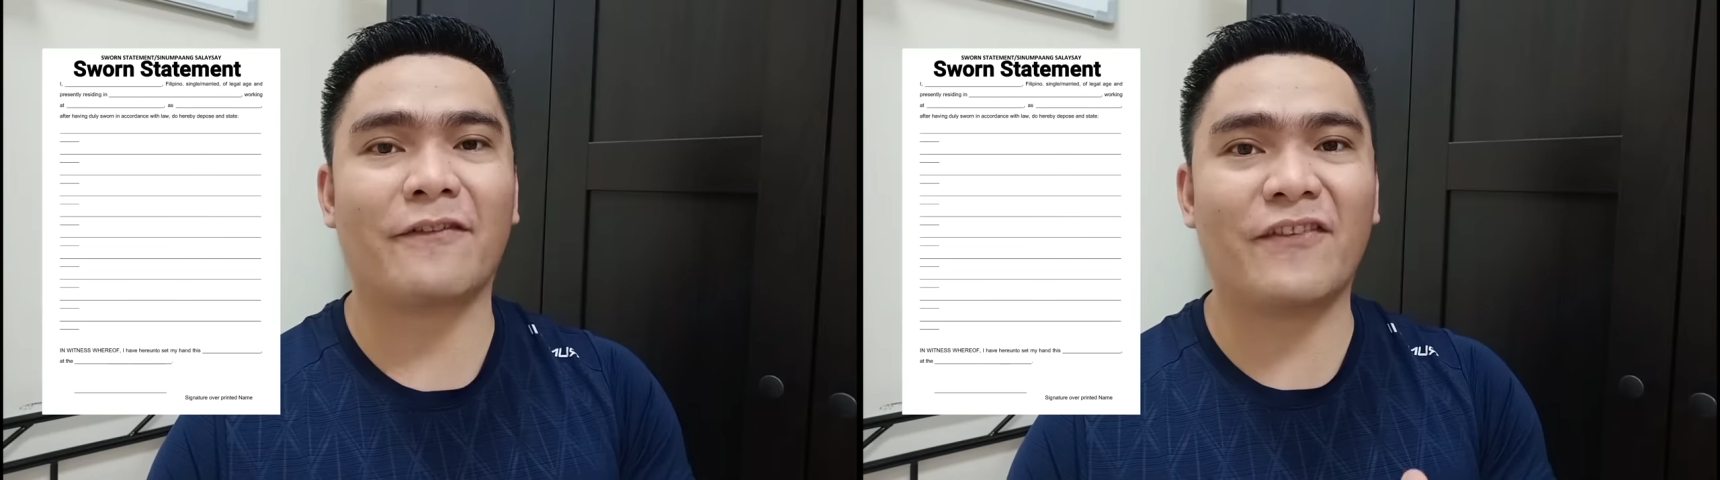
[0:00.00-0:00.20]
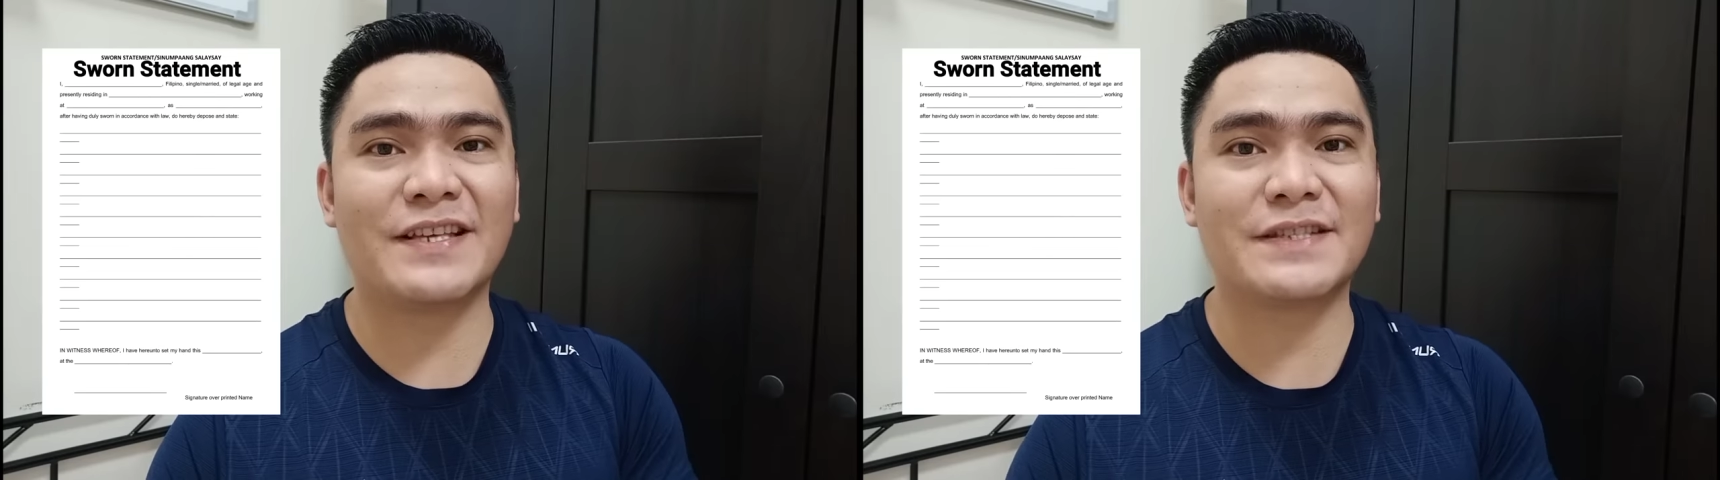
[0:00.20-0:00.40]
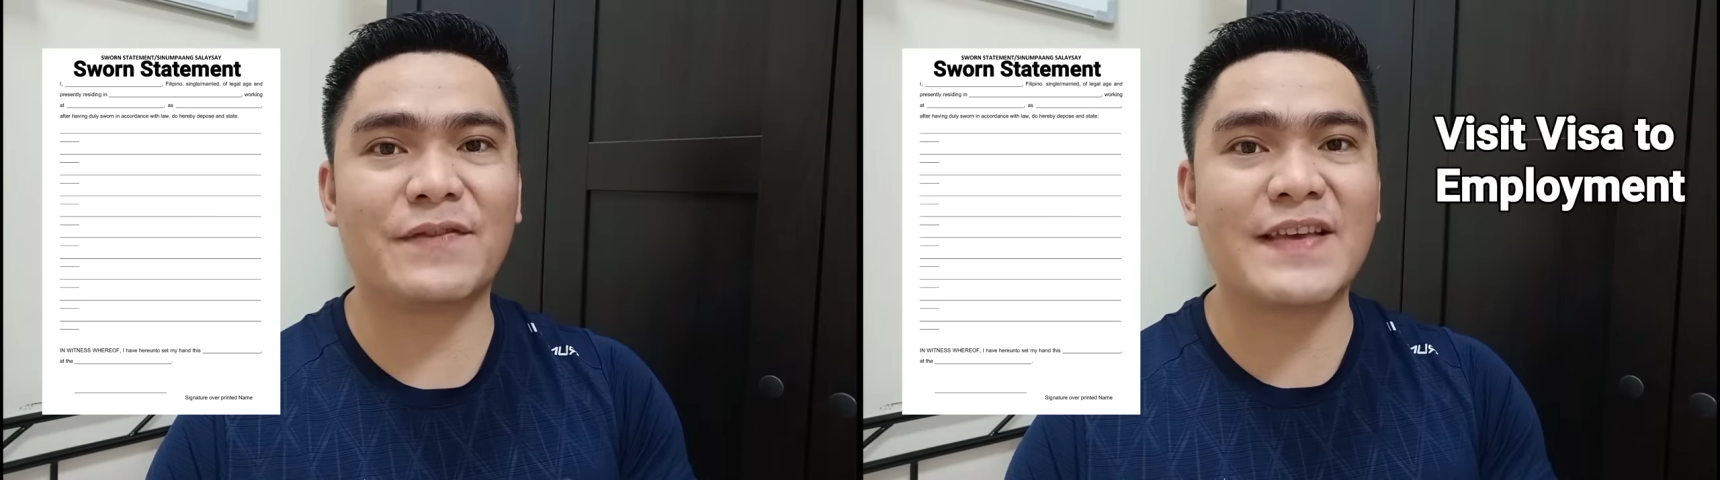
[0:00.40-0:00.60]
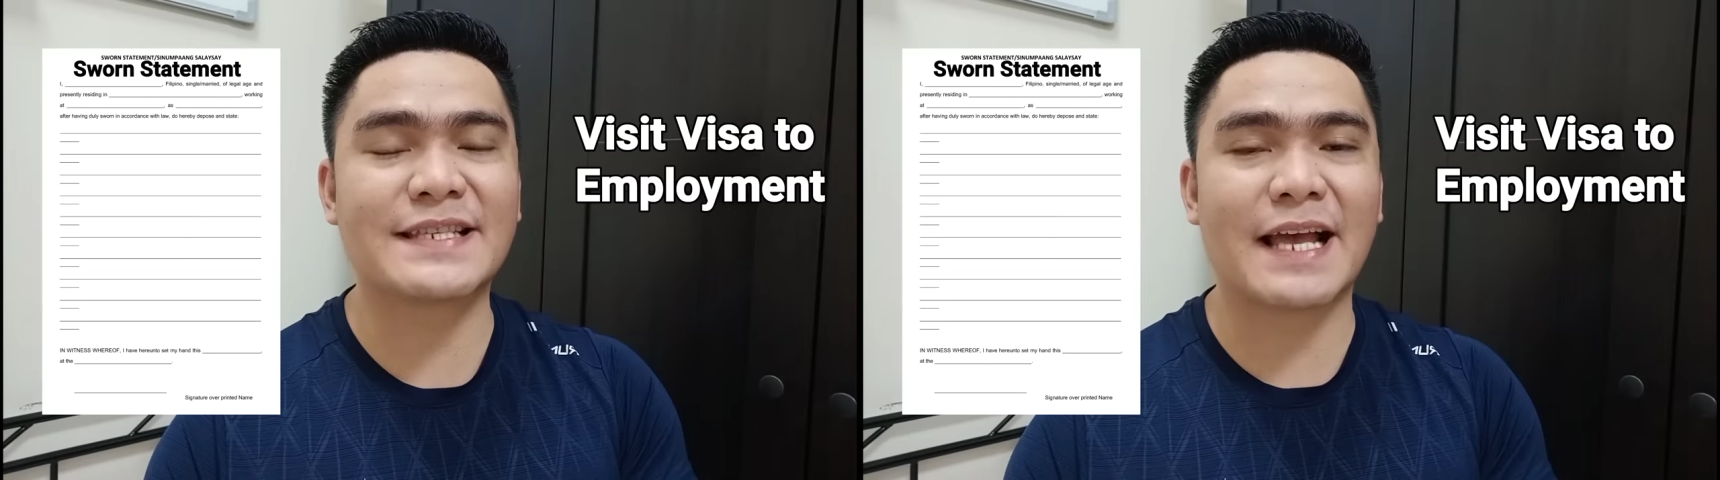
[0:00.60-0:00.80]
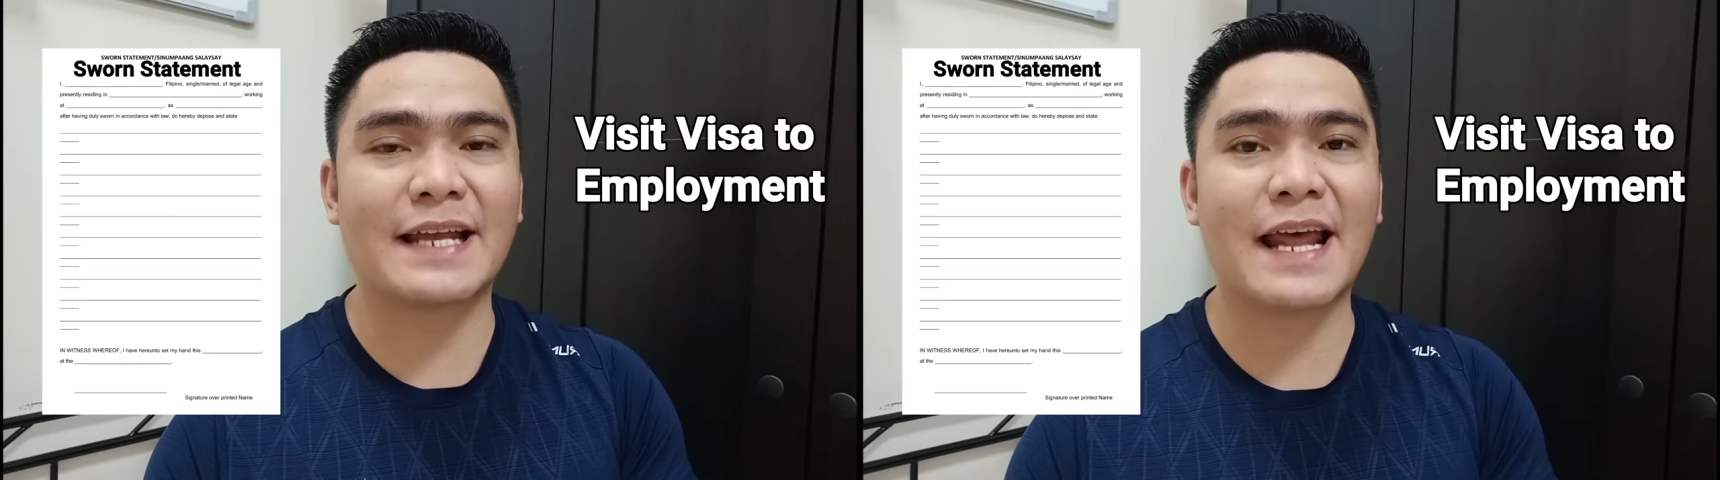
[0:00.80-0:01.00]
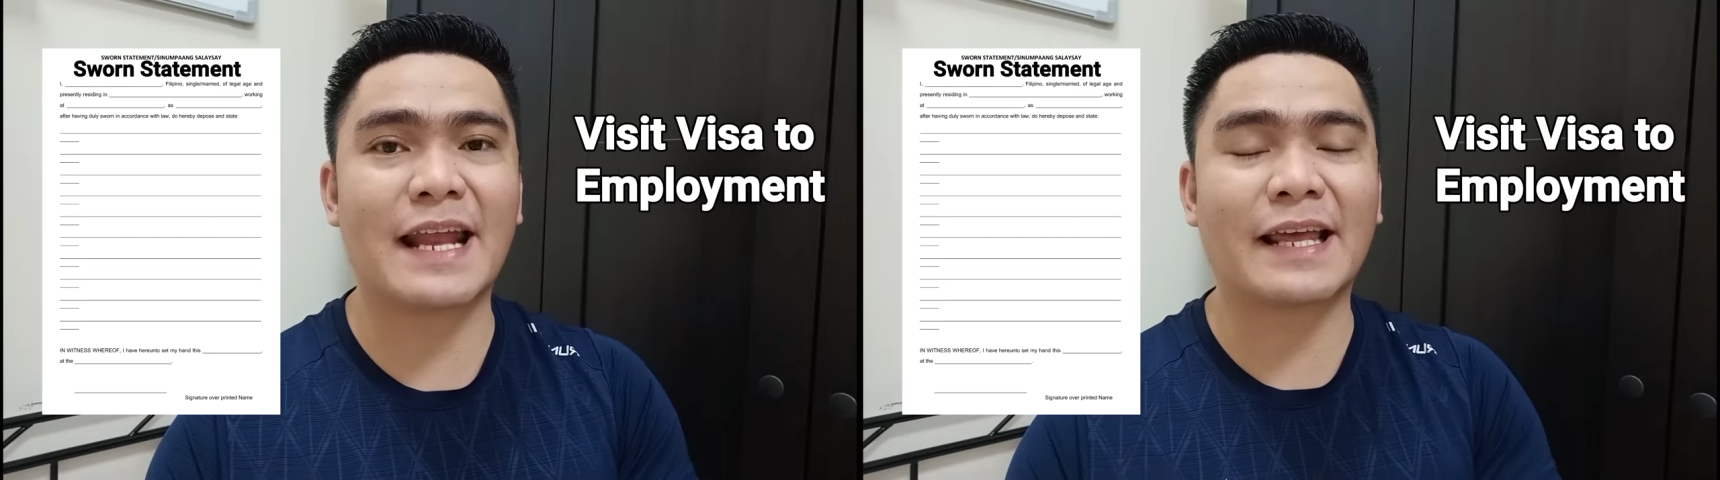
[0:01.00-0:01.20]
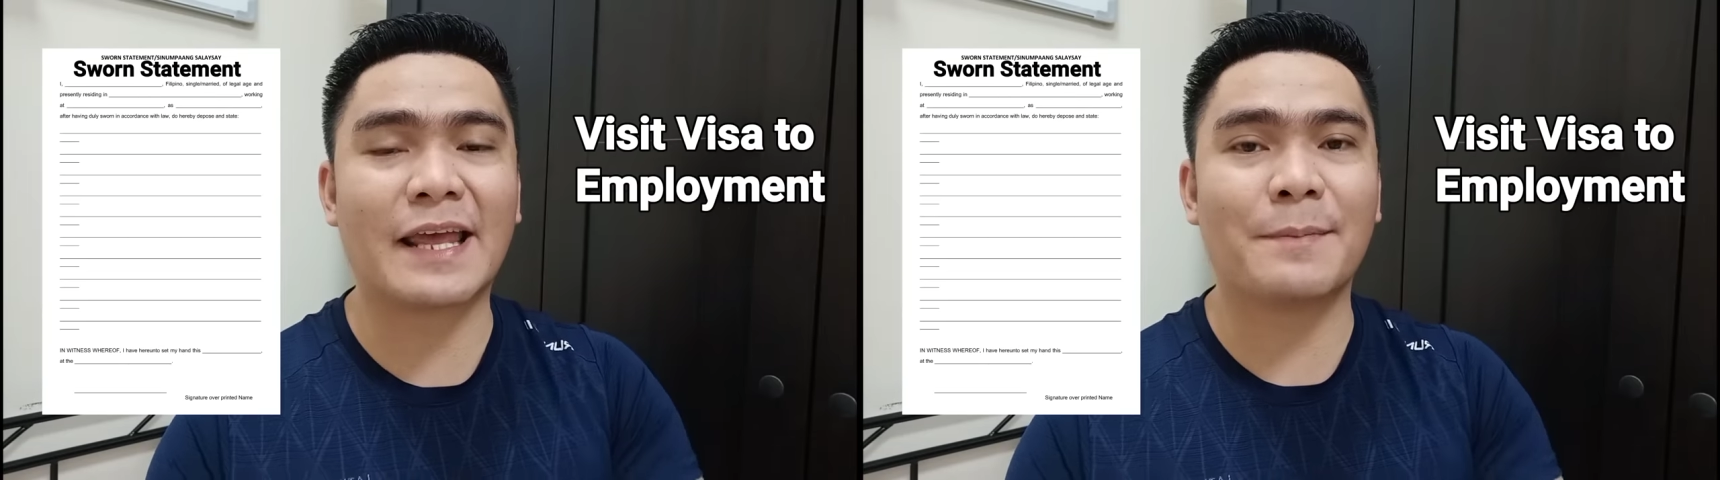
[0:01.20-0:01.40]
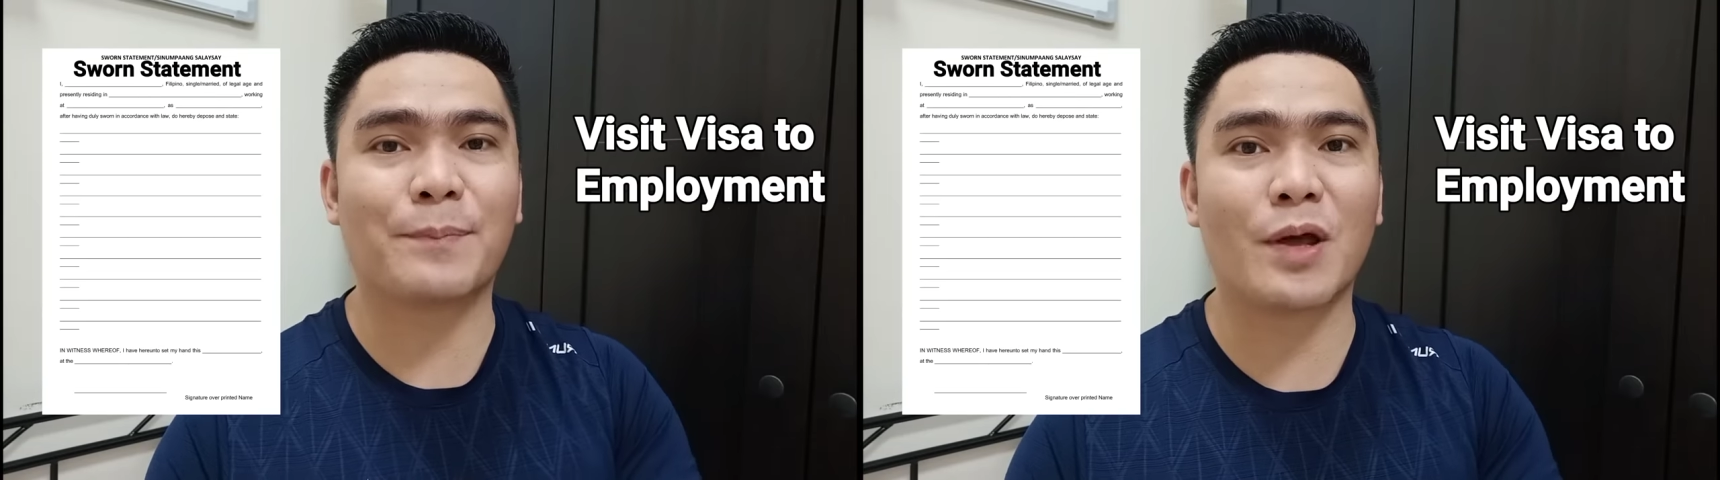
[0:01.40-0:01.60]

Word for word: sa visit visa na naging